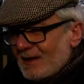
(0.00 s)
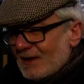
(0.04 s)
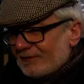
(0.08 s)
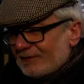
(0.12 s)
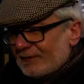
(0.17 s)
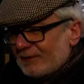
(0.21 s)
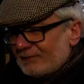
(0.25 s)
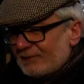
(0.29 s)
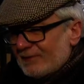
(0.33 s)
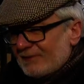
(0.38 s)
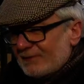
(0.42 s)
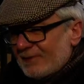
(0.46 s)

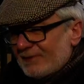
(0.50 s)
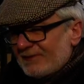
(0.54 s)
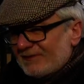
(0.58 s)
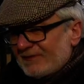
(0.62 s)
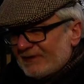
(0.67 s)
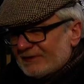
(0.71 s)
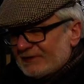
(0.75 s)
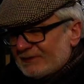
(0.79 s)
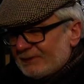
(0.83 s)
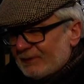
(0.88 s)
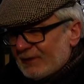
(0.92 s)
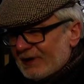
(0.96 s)
Fenomen
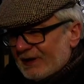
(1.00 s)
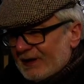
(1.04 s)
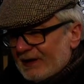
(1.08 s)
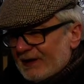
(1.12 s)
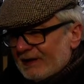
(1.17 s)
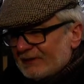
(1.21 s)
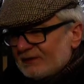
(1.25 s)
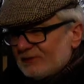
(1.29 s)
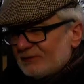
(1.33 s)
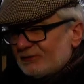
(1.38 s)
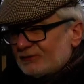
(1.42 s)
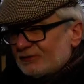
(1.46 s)
fazy polega
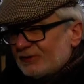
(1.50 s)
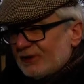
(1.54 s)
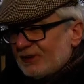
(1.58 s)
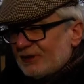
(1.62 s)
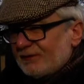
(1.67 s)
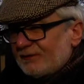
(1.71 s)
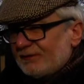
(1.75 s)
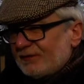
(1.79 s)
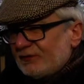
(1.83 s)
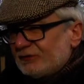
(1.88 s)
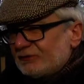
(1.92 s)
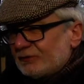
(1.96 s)
na tym,
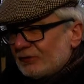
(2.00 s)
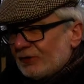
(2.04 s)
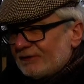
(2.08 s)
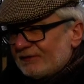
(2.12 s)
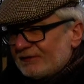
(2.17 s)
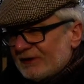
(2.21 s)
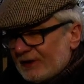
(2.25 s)
że w, historii,